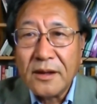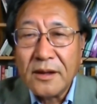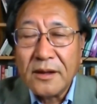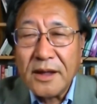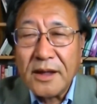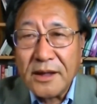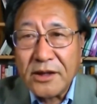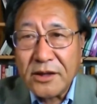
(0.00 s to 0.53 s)

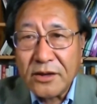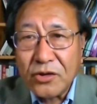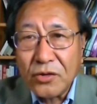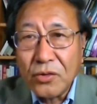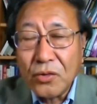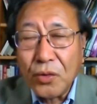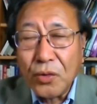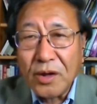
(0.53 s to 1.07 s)
但是
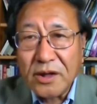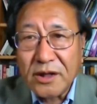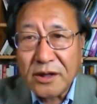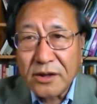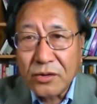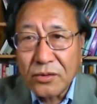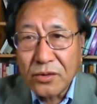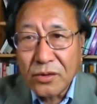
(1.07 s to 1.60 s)
中国是
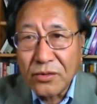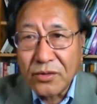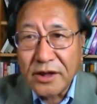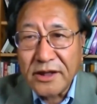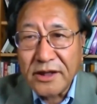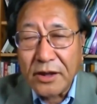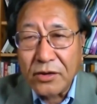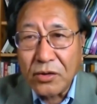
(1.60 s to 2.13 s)
中共是
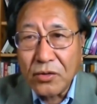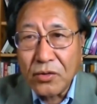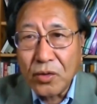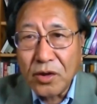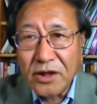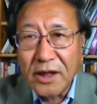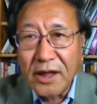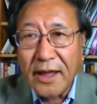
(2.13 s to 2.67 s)
想通过
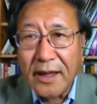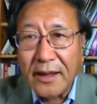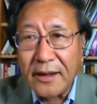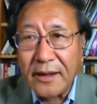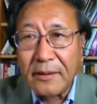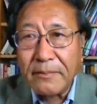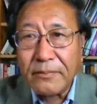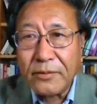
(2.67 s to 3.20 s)
这两
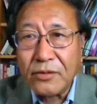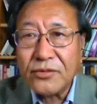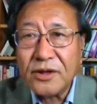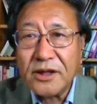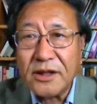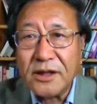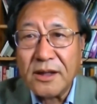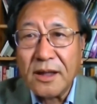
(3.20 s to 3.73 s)
个东
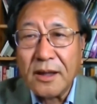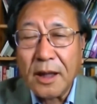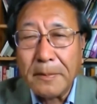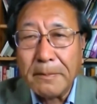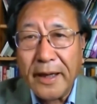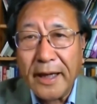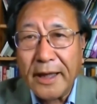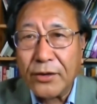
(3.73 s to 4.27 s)
西来
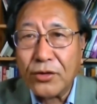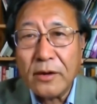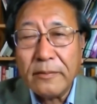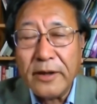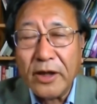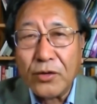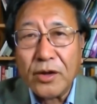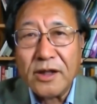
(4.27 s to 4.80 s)
摆脱
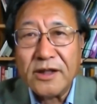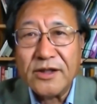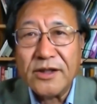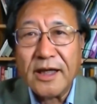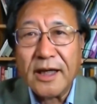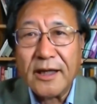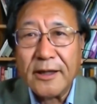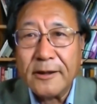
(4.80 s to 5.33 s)
美国的经济
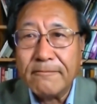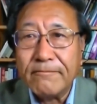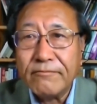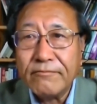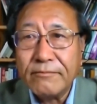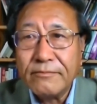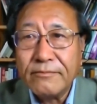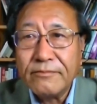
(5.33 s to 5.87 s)
压力。
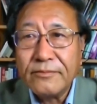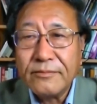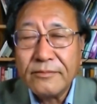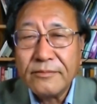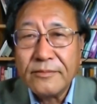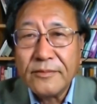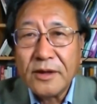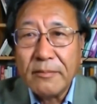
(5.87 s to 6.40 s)

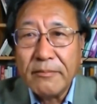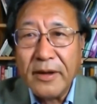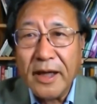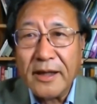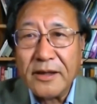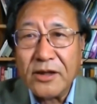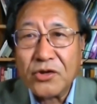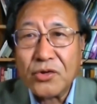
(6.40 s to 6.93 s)

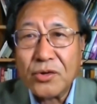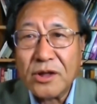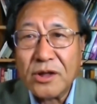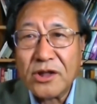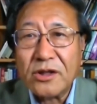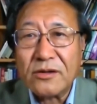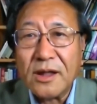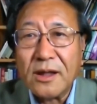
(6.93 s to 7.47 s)
免得说
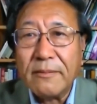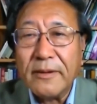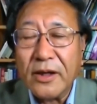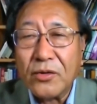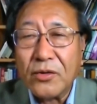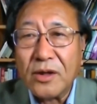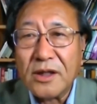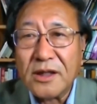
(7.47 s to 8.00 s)
受到美
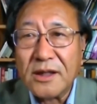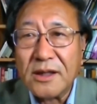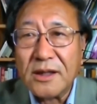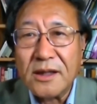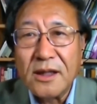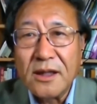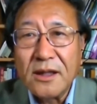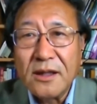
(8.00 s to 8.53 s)
国的这个
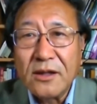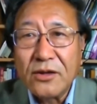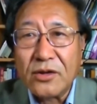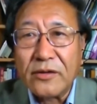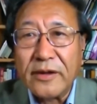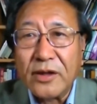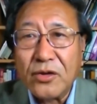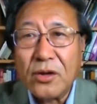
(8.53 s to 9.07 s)
所
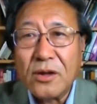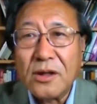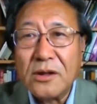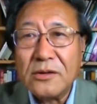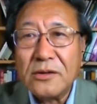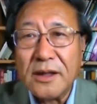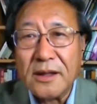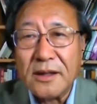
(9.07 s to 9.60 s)
谓脱
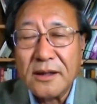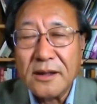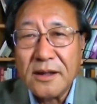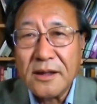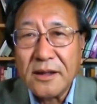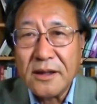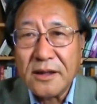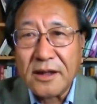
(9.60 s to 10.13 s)
钩的
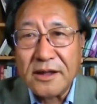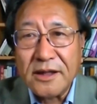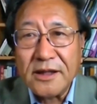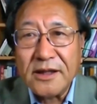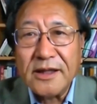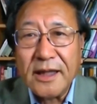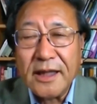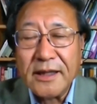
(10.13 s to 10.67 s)
这个经
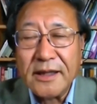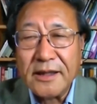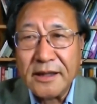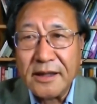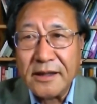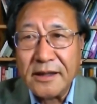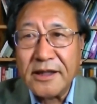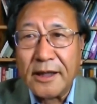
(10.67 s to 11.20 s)
济压力
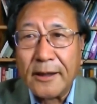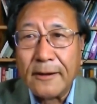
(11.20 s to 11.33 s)
影响，